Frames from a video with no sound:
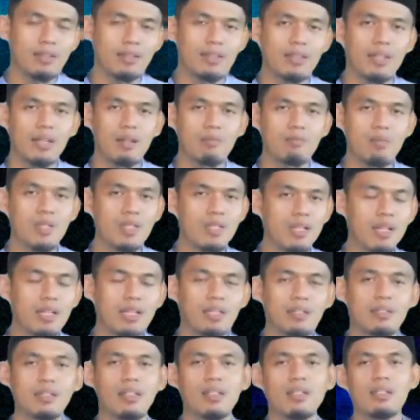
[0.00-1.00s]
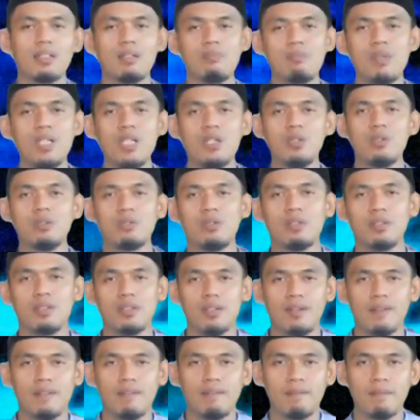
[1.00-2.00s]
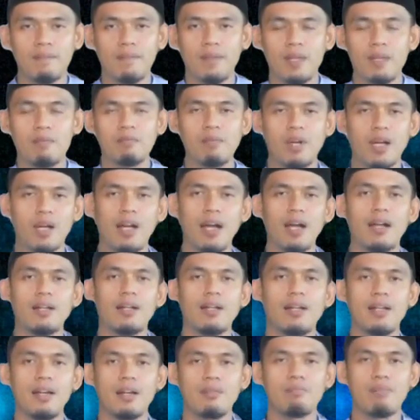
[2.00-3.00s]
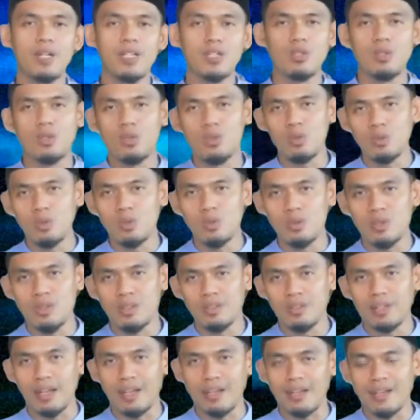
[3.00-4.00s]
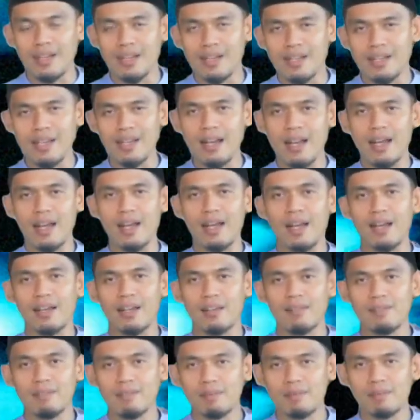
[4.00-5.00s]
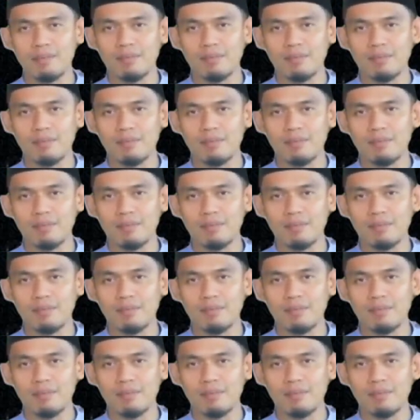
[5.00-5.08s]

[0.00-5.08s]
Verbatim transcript: yang tidak bisa dibendung. Maka ada yang majnun, ada yang gila,